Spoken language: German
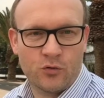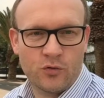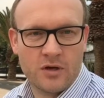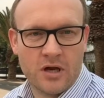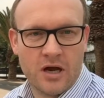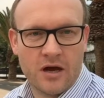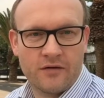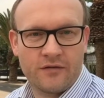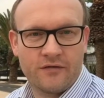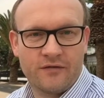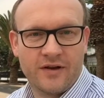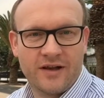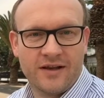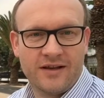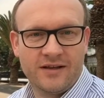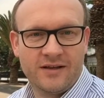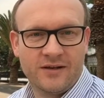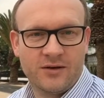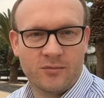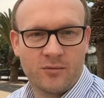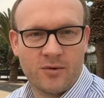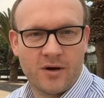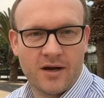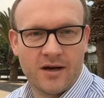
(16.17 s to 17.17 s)

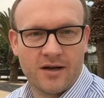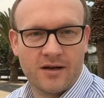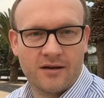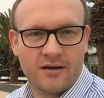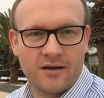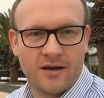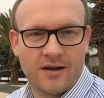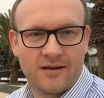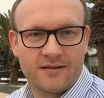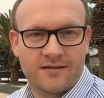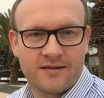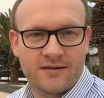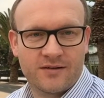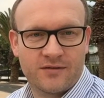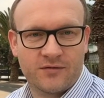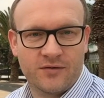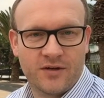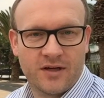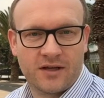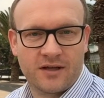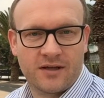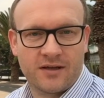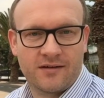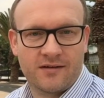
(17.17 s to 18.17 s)
Runa-Fangemeinde. Es ist
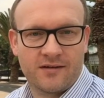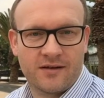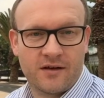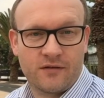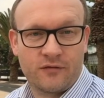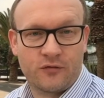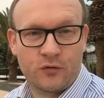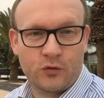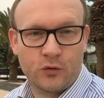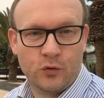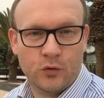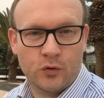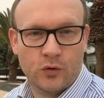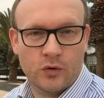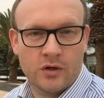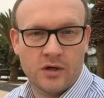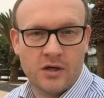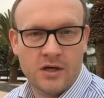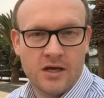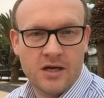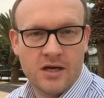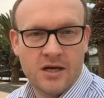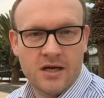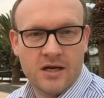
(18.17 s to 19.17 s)
wirklich sehr früh.
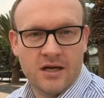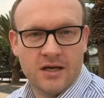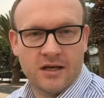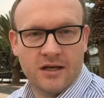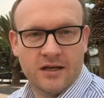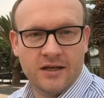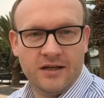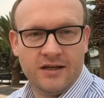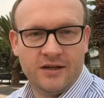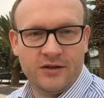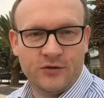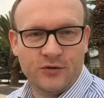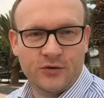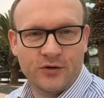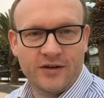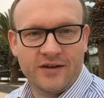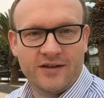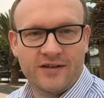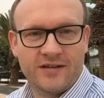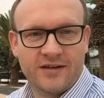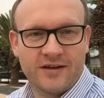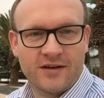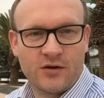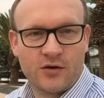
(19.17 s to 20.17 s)
Nicht nur
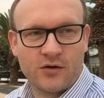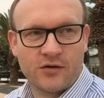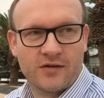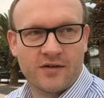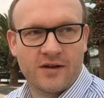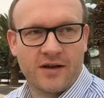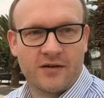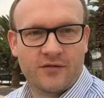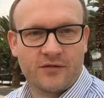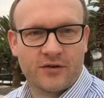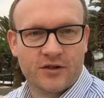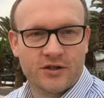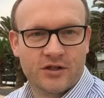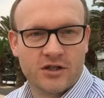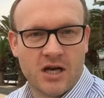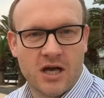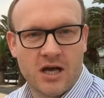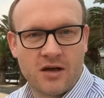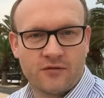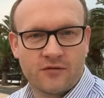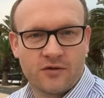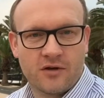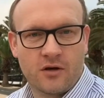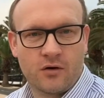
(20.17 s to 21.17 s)
ich sehe noch sehr
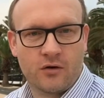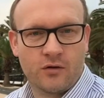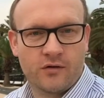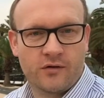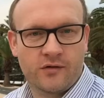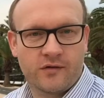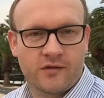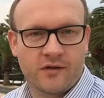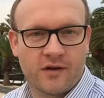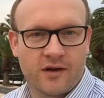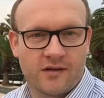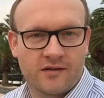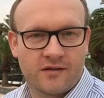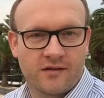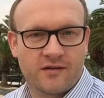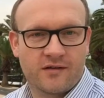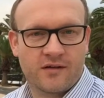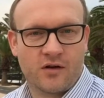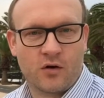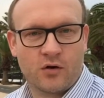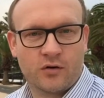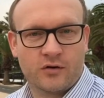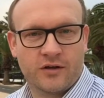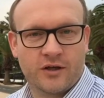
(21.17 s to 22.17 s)
verschlafen aus, es
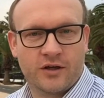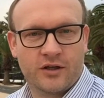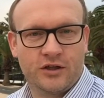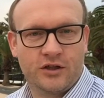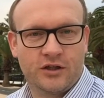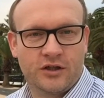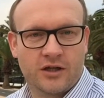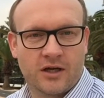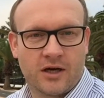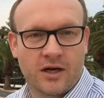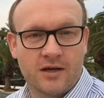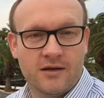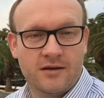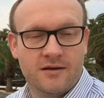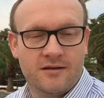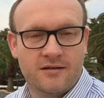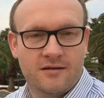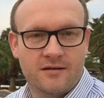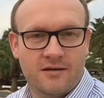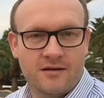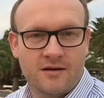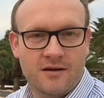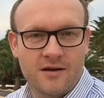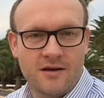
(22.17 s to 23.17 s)
ist auch der
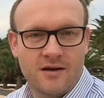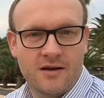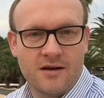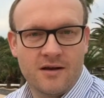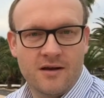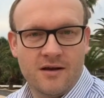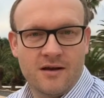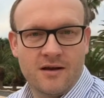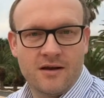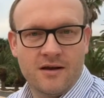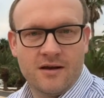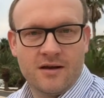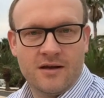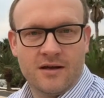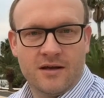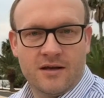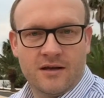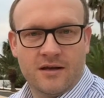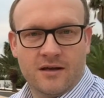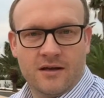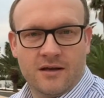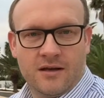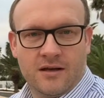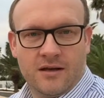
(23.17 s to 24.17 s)
Strand
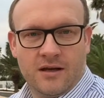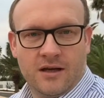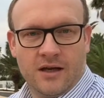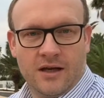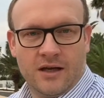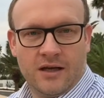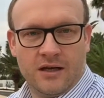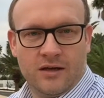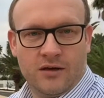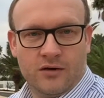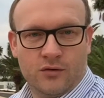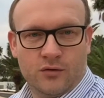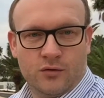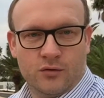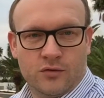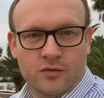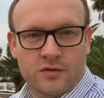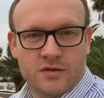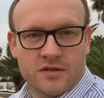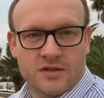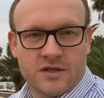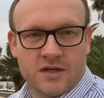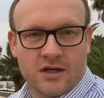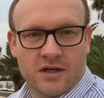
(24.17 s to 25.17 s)
in
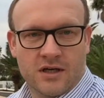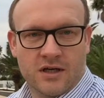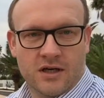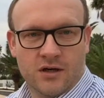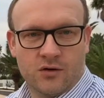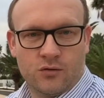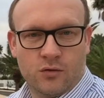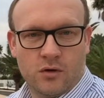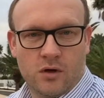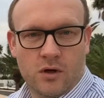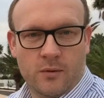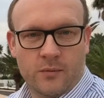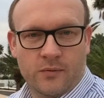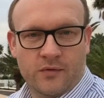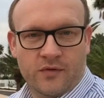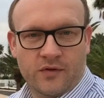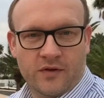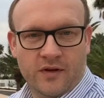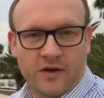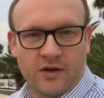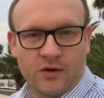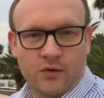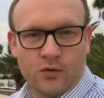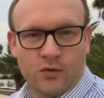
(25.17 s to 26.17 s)
unserer
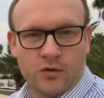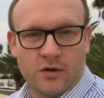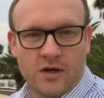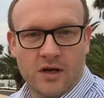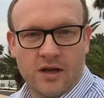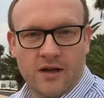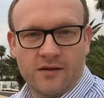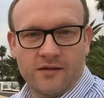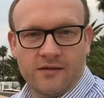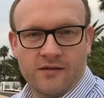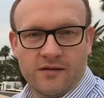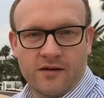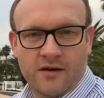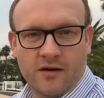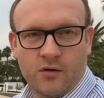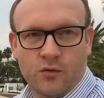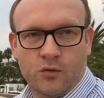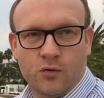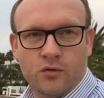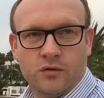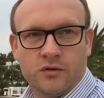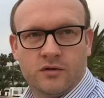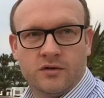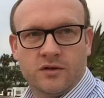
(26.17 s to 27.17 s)
Urlaubsregion
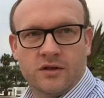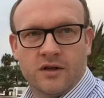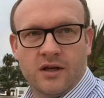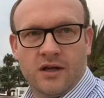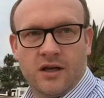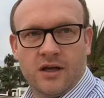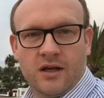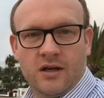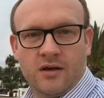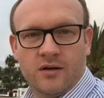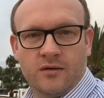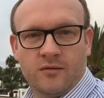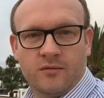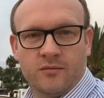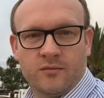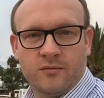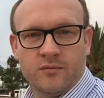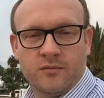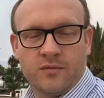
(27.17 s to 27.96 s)
Lanzarote in